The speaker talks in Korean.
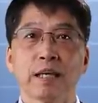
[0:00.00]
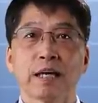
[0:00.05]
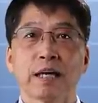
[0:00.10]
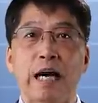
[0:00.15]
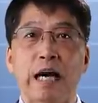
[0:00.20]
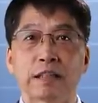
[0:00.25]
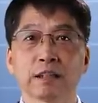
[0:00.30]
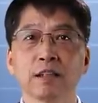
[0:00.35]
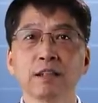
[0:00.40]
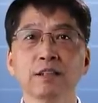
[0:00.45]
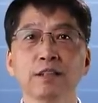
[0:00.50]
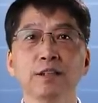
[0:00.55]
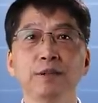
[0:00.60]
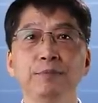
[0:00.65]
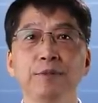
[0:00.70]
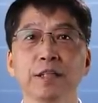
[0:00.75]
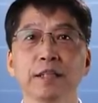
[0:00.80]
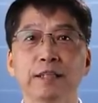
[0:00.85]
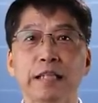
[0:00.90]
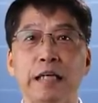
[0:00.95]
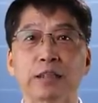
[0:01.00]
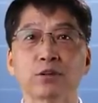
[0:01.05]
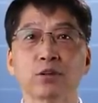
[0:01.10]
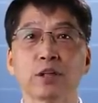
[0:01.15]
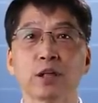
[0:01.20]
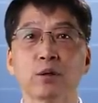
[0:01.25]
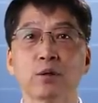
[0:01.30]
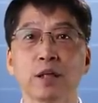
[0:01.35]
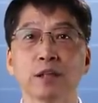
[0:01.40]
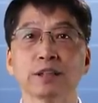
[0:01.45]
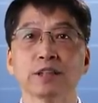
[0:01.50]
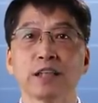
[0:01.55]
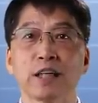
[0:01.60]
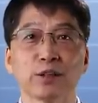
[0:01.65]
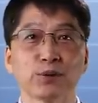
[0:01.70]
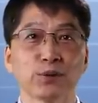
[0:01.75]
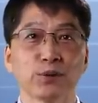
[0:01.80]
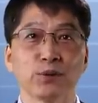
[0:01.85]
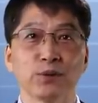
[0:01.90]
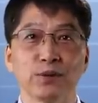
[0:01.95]
같은 의미의 단어라고
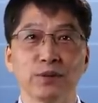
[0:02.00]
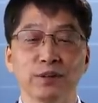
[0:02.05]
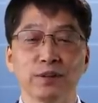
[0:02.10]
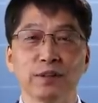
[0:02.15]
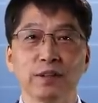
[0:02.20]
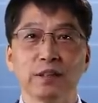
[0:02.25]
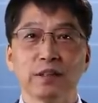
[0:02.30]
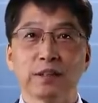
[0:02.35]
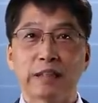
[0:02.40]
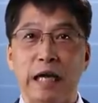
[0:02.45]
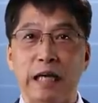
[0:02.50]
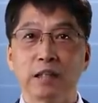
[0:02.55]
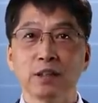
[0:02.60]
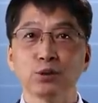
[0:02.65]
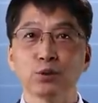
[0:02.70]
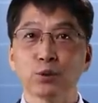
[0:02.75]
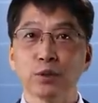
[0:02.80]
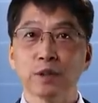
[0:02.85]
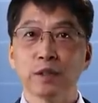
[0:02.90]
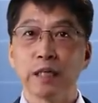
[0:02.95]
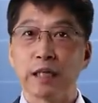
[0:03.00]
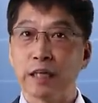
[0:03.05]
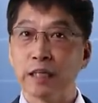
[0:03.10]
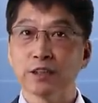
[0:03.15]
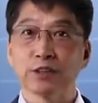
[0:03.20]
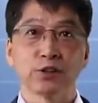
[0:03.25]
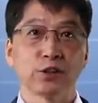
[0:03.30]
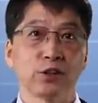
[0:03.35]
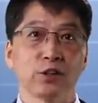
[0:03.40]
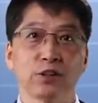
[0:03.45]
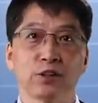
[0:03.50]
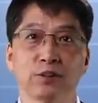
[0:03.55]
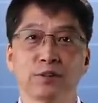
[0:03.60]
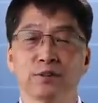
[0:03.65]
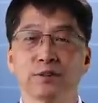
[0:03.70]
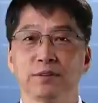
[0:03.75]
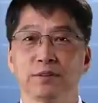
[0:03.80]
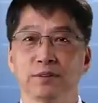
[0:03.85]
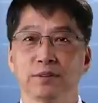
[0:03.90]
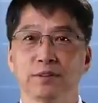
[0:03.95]
할지라도 다른 소리를 내겠죠.
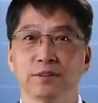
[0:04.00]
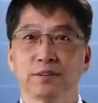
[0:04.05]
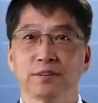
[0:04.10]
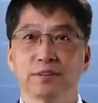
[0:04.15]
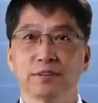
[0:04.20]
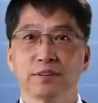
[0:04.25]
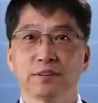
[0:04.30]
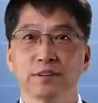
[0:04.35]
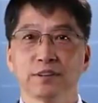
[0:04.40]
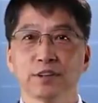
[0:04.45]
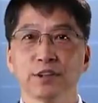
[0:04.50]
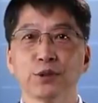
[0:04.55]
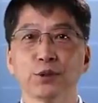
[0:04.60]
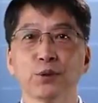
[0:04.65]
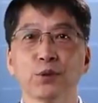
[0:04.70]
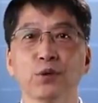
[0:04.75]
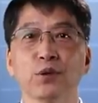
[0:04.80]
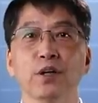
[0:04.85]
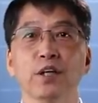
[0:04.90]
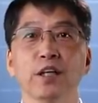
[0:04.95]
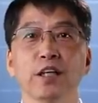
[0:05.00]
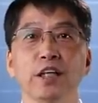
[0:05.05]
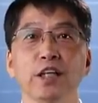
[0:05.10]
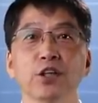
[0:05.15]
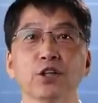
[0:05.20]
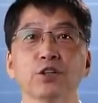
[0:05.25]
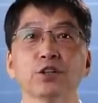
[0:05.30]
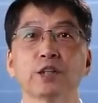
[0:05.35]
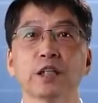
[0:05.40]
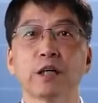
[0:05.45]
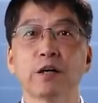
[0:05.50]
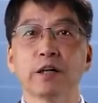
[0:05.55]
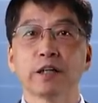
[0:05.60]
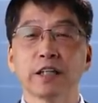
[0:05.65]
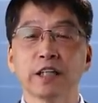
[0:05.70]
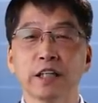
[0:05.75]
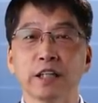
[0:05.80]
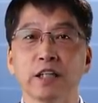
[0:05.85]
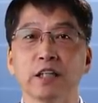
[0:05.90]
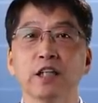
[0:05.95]
그리고 이런
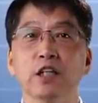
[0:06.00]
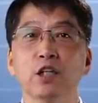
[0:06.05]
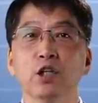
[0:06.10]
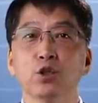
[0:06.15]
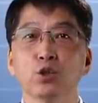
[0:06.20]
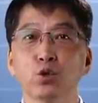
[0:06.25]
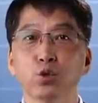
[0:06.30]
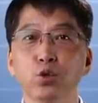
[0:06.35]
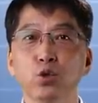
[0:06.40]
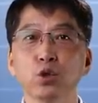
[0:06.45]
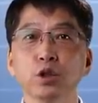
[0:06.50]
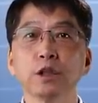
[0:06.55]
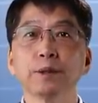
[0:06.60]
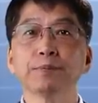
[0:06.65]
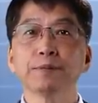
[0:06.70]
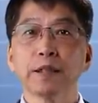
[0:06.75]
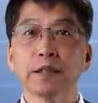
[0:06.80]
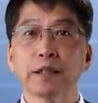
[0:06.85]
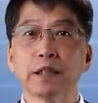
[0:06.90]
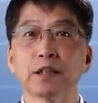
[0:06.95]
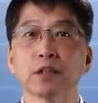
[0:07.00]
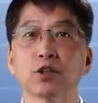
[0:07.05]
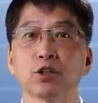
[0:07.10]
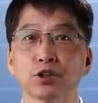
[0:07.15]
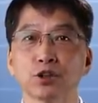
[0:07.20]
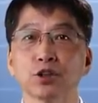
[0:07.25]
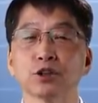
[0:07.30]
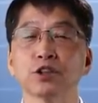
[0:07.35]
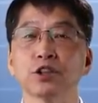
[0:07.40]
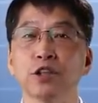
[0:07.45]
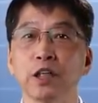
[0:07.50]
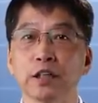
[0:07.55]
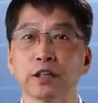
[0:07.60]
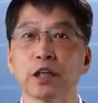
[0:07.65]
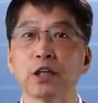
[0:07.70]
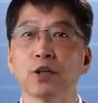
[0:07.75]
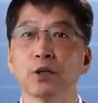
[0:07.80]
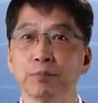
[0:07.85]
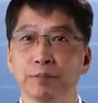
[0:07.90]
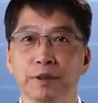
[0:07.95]
상황이 수십 세대를 거쳐
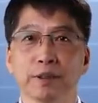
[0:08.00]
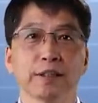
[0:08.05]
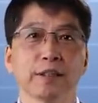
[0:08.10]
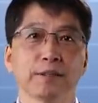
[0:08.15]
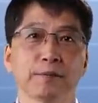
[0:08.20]
진행된 겁니다.